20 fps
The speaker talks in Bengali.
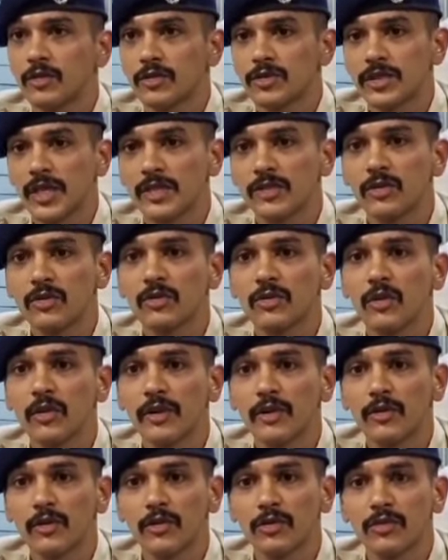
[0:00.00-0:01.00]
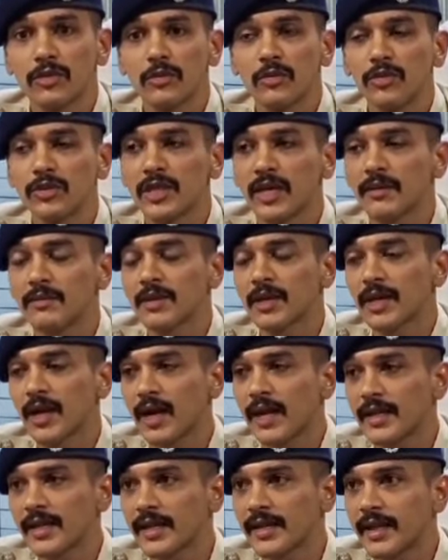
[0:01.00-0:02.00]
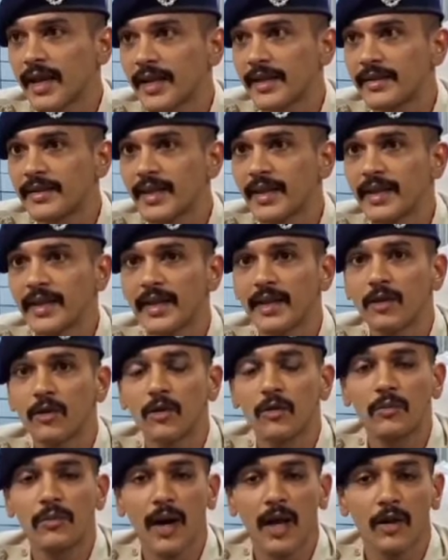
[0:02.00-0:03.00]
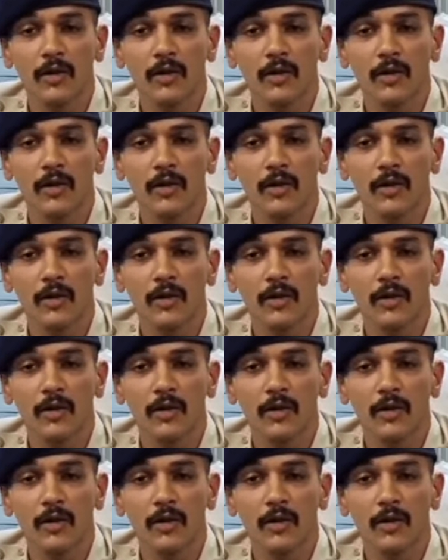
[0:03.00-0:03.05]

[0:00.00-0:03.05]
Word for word: তো সেই জন্য ওই গুরুত্ব বুঝে আমরা কালকে নাইট থেকেই খুব